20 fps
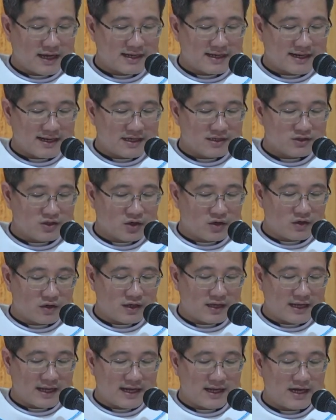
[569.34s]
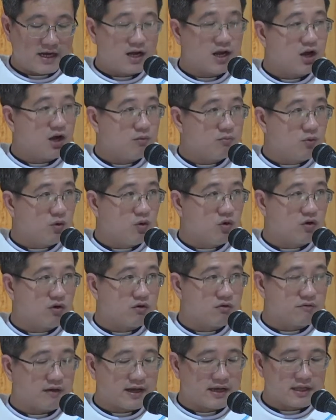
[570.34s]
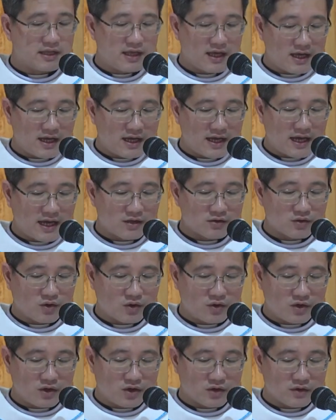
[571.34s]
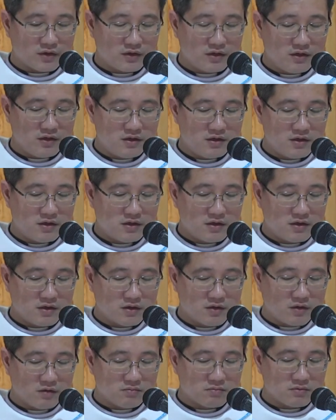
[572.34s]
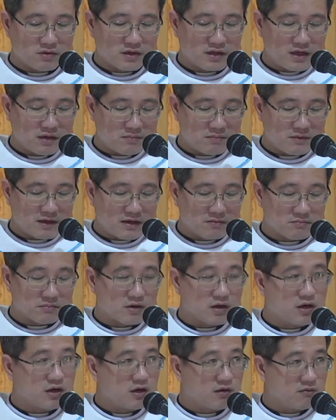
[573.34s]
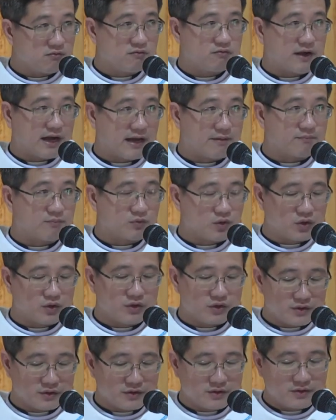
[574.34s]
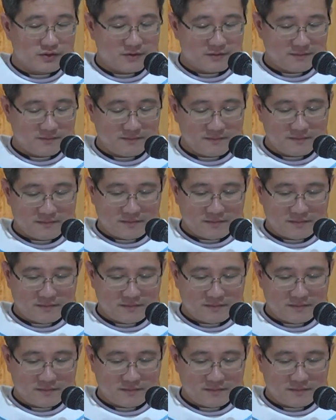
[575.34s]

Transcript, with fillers: Ăn năn tội là lo buồn và chê ghét tội lỗi, cùng dốc lòng không phạm tội nữa.